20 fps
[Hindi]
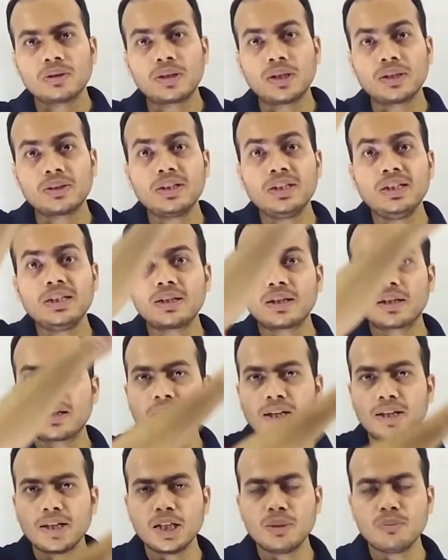गति
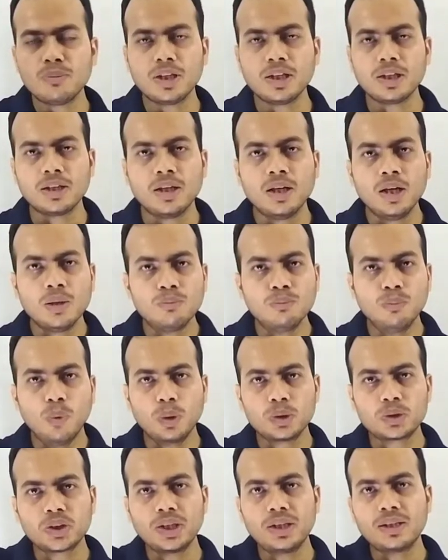कराने में
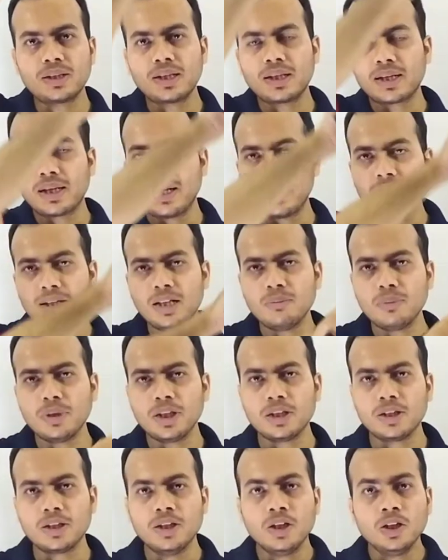मोशन कराने
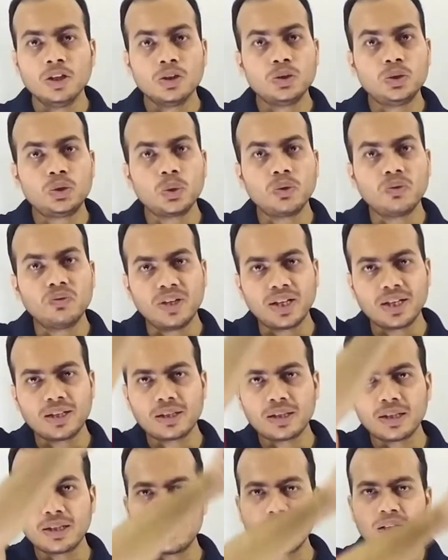में जो
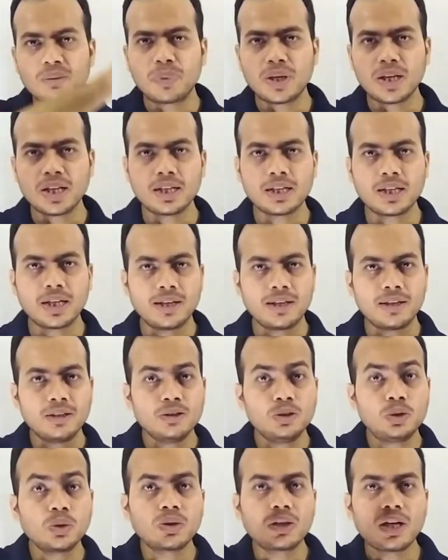वर्क करना पड़ेगा
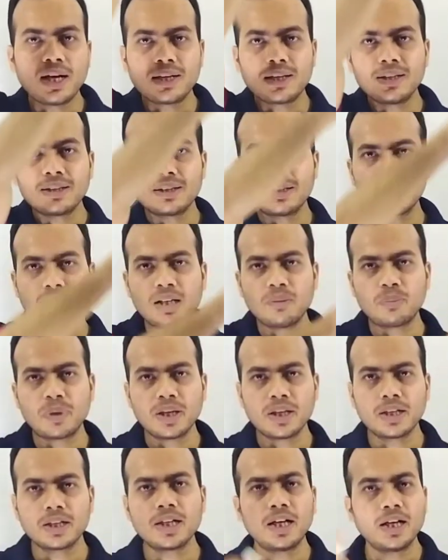जो कार्य करना
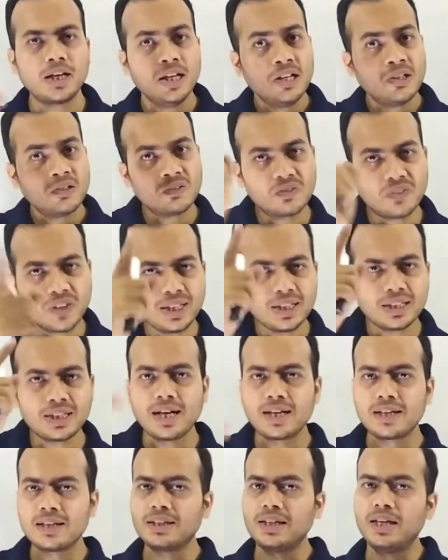पड़ेगा वही
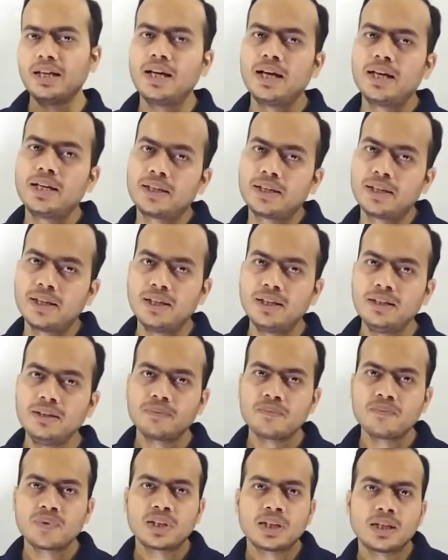कार्य कहलाएगा
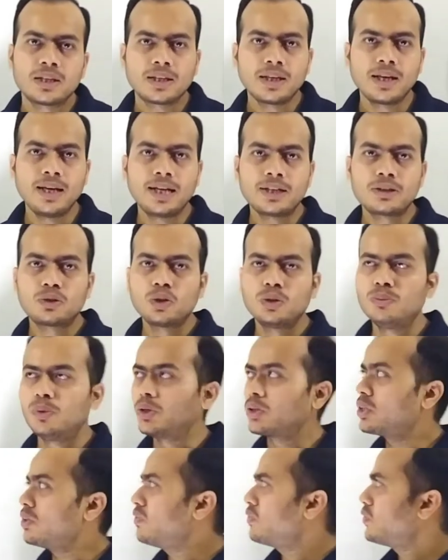
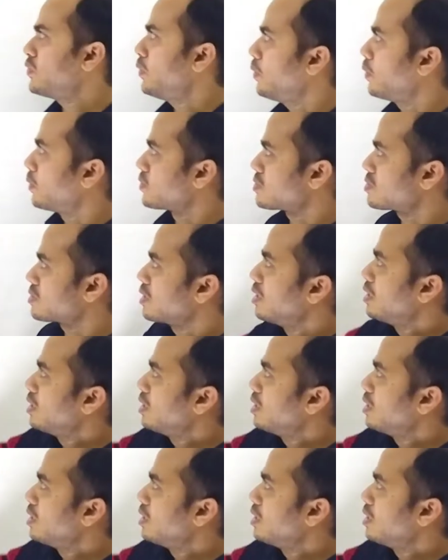इलेक्ट्रोमोटिव फोर्स